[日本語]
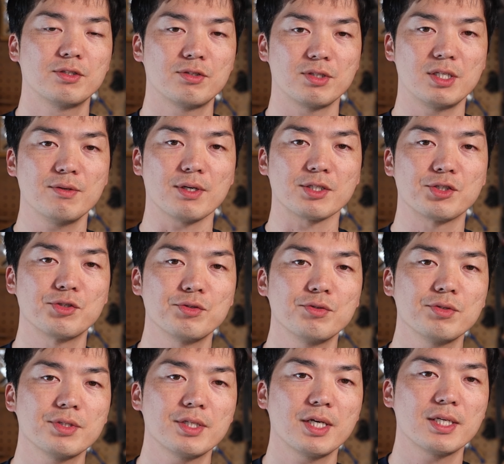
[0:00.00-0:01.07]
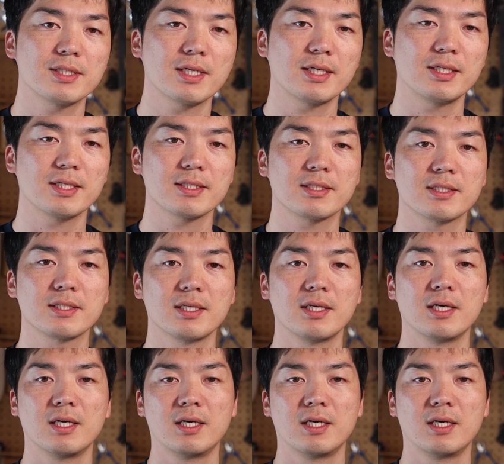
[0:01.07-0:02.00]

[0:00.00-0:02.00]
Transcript: 次は修正材です